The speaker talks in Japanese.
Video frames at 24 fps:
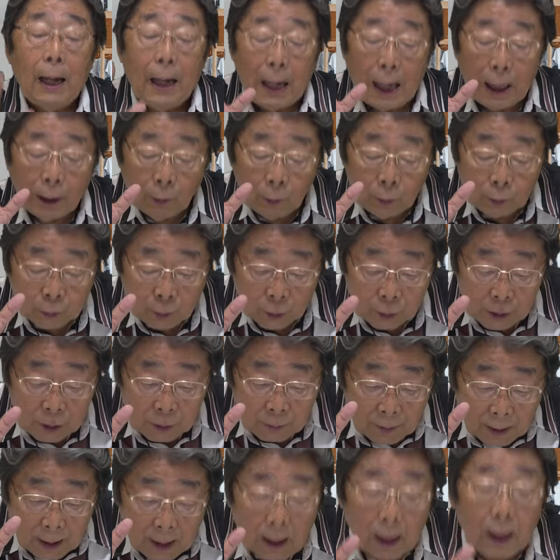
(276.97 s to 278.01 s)
あの
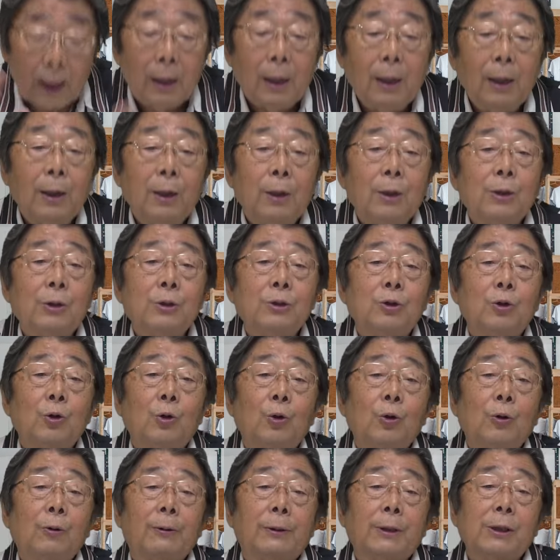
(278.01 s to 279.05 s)
時は
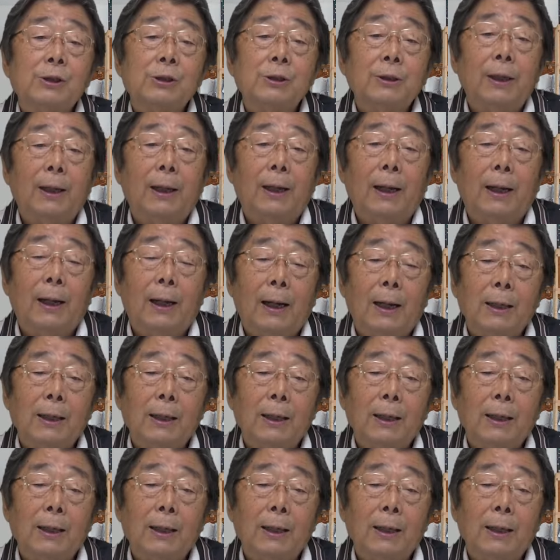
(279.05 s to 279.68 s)
ちょうど私ね、